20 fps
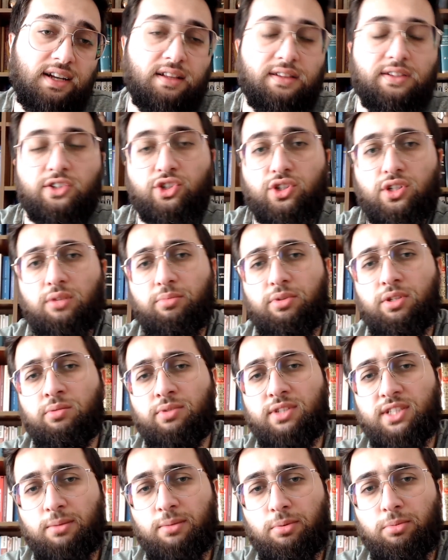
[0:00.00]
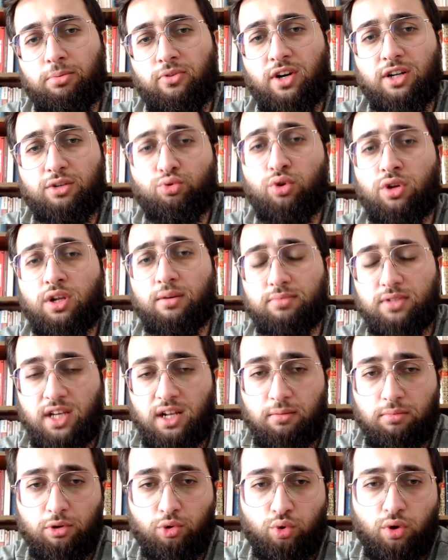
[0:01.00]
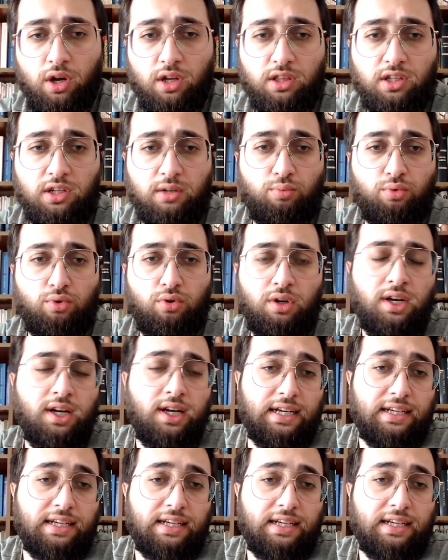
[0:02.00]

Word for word: anlaşılabilir bir sebebi var. Dönemsel bir kuraklık bu.